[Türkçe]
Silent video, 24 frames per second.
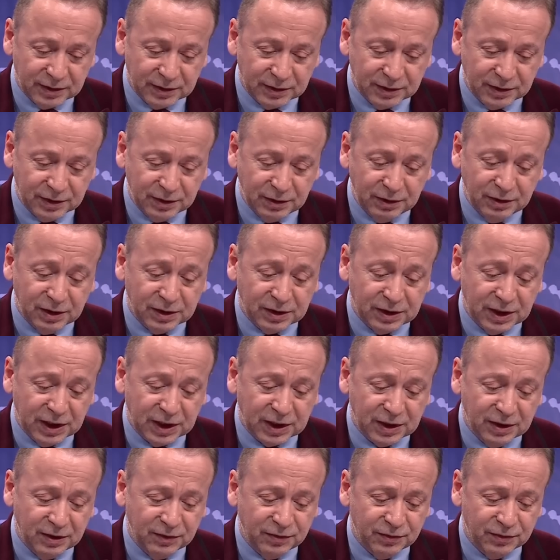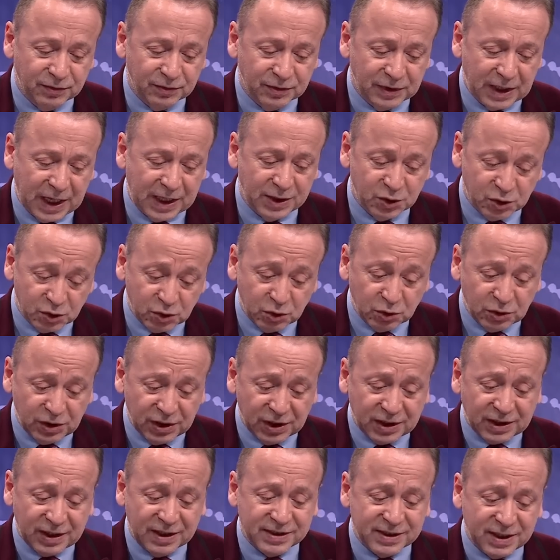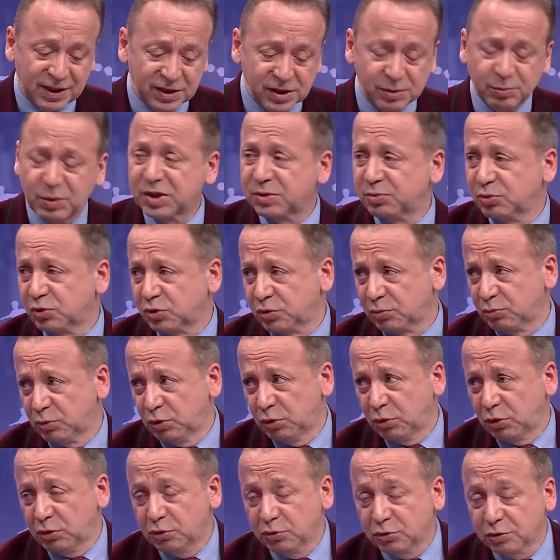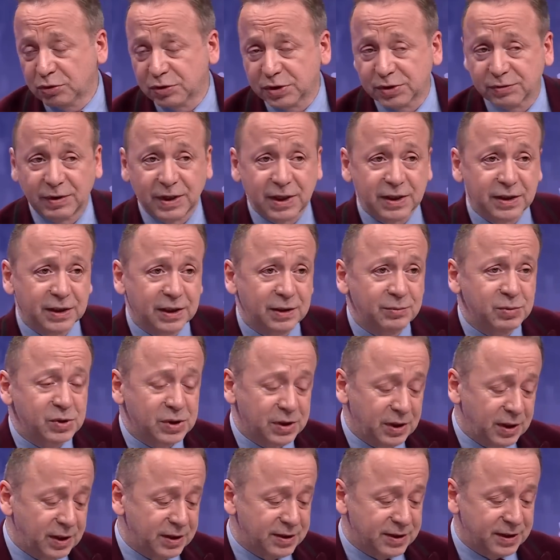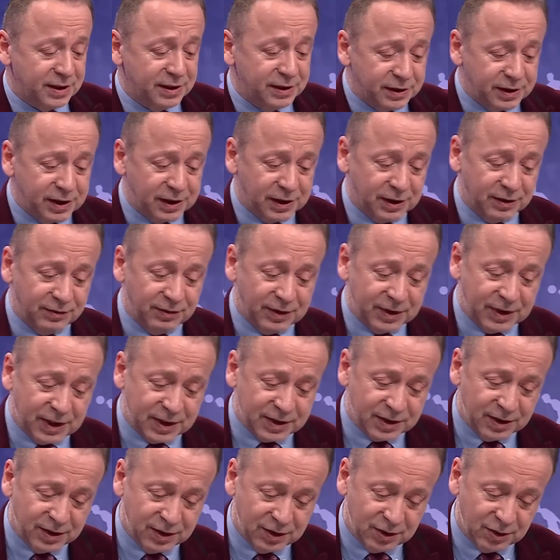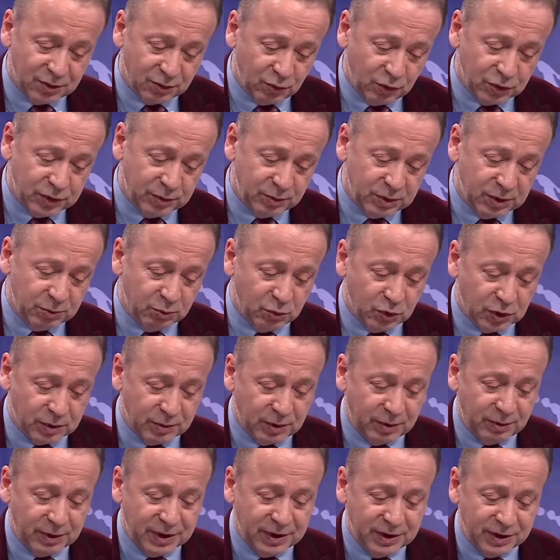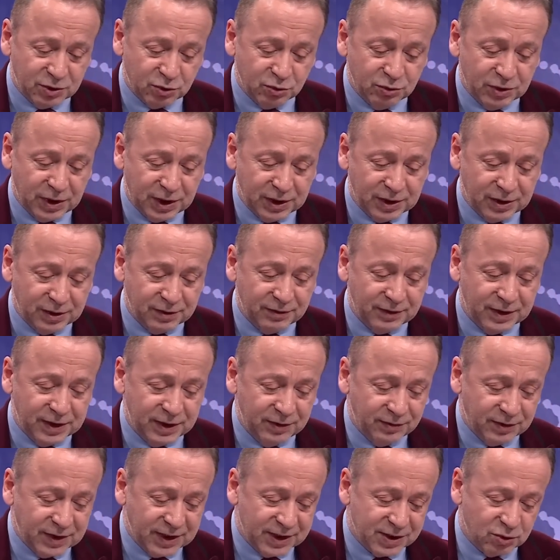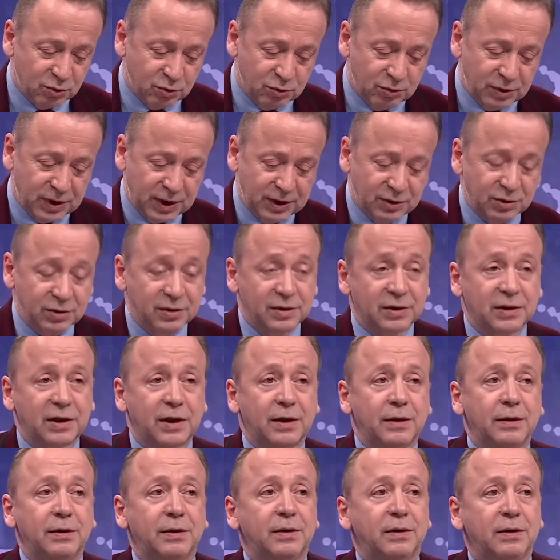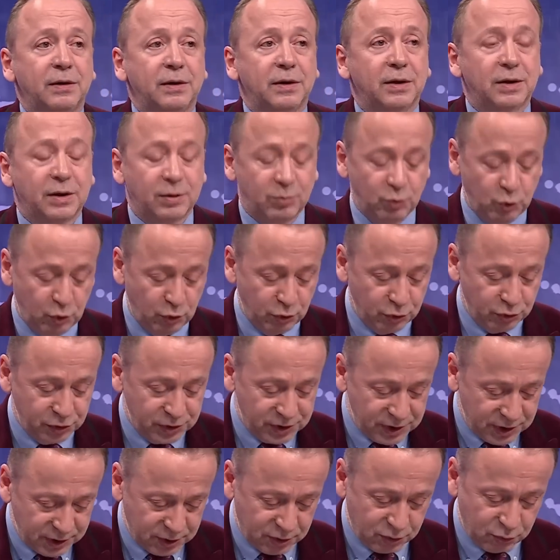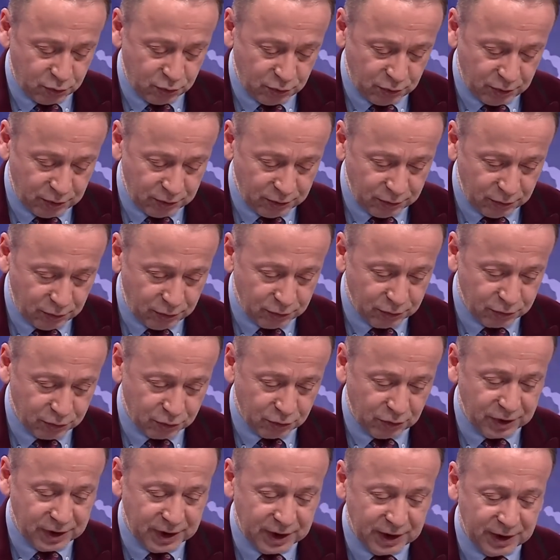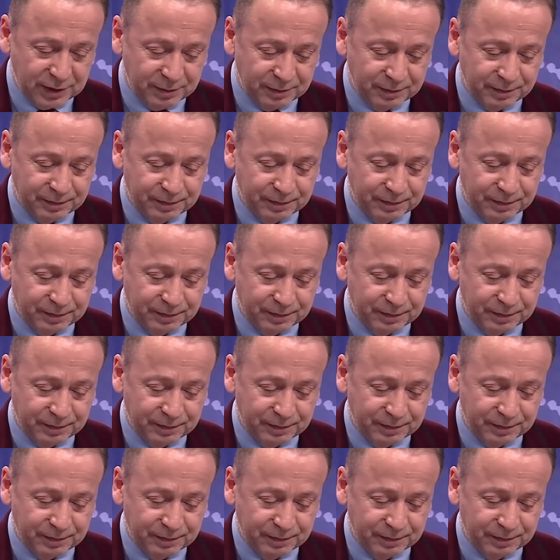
yıllık teklif yani yıllık kazancı 5,5 milyon euro civarındaymış. Galatasaray ne teklif eder onu bilmiyorum ama Leeds United ve Newcastle United'da bu oyuncuyu evet. istiyor. Bayağı kapsamlı